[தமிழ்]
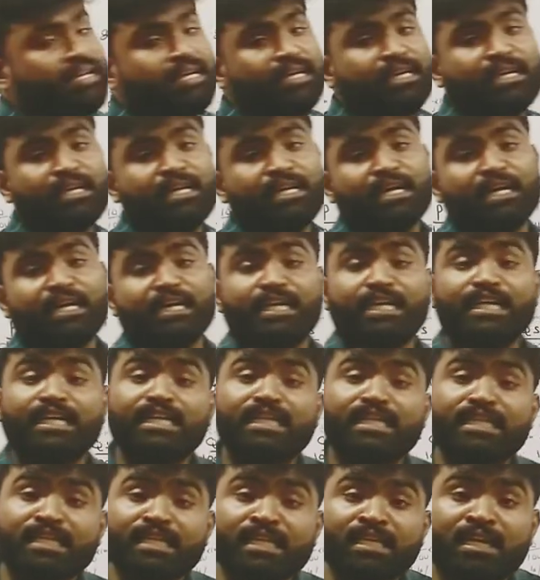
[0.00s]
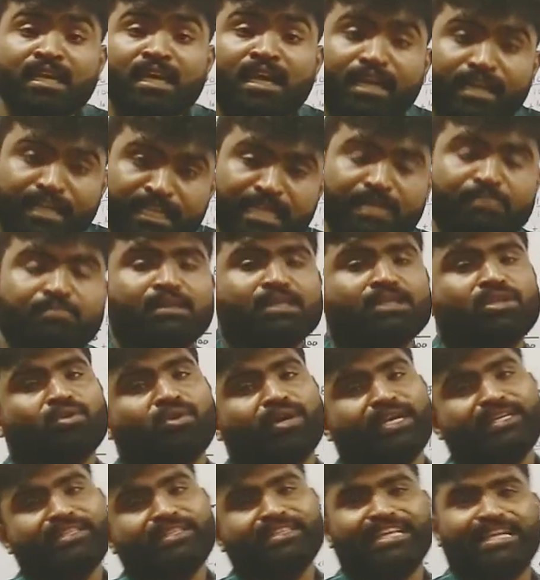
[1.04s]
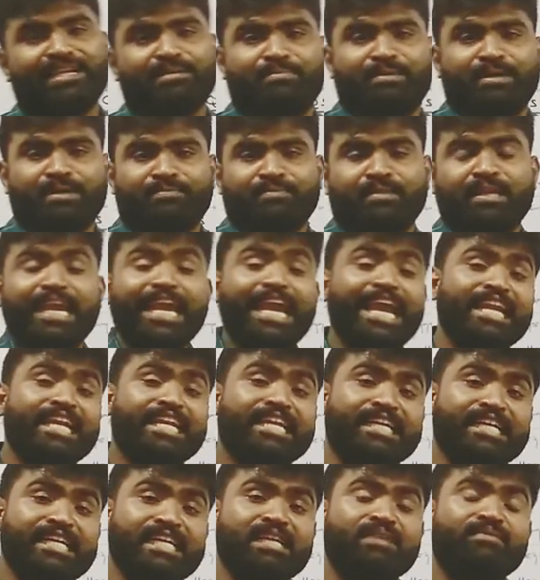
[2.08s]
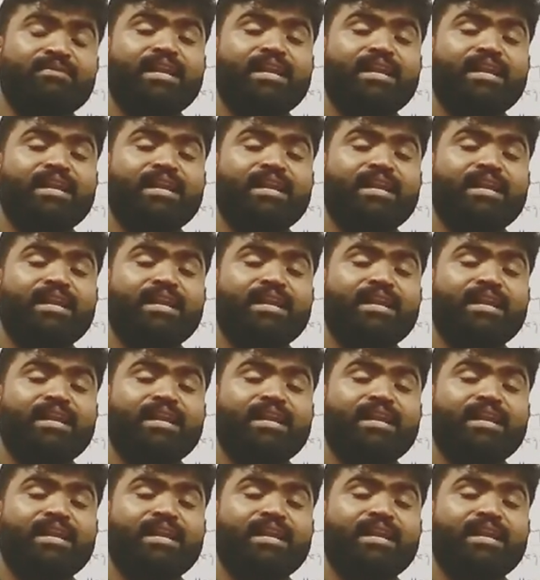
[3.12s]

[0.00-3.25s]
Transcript: என்ன ரெண்டு நிரம்பல் தொகையும் தரப்படும் ஏன் ரெண்டு